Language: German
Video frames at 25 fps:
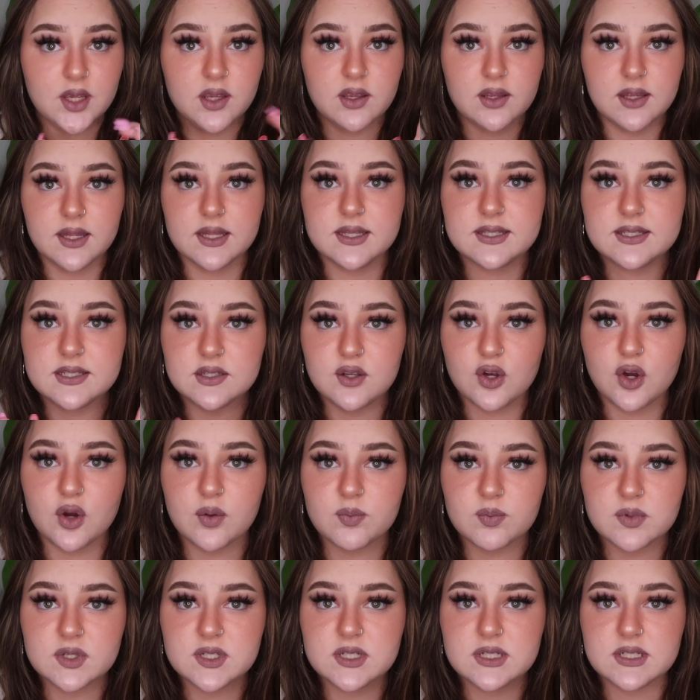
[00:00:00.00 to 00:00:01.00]
jetzt
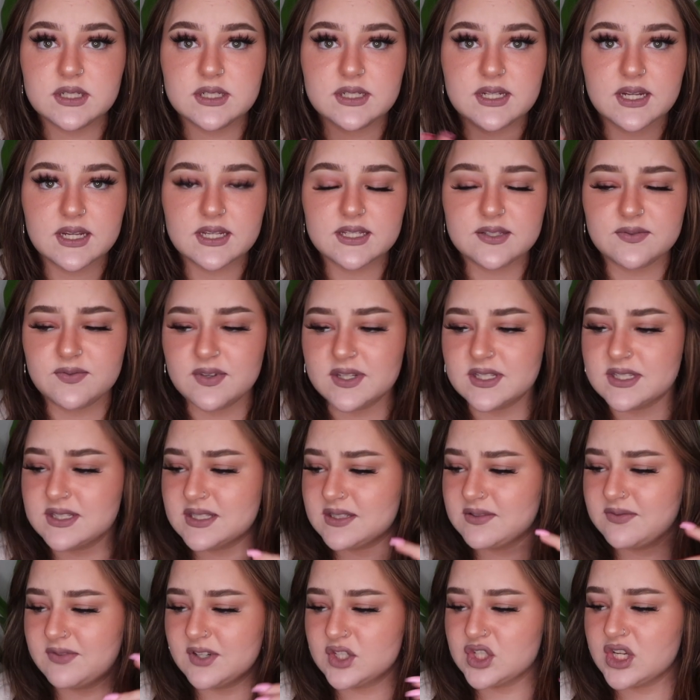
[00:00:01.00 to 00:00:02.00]
kommt das,
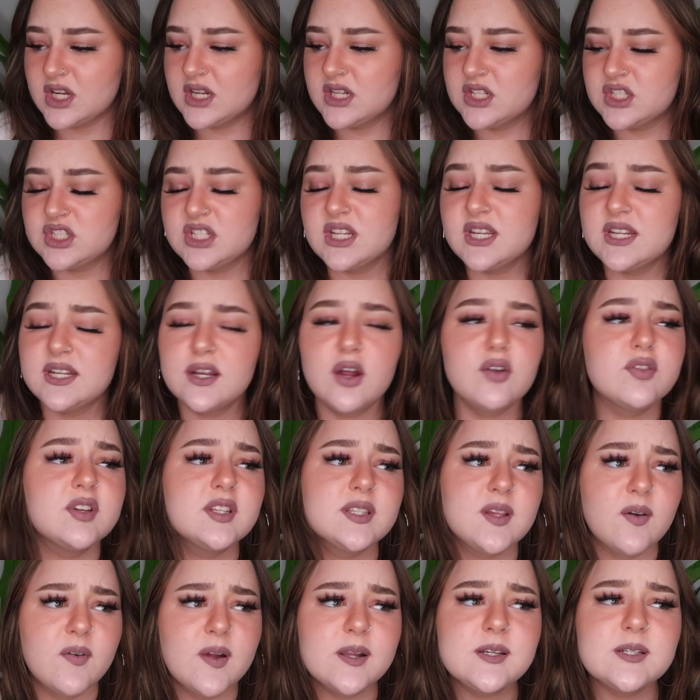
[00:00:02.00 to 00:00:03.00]
was wahrscheinlich jeden auf
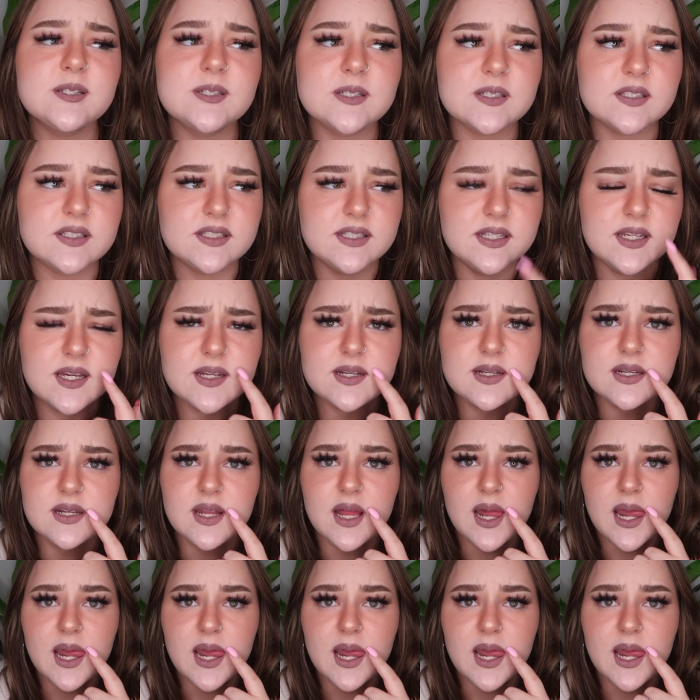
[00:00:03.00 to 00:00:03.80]
dieser Welt interessiert.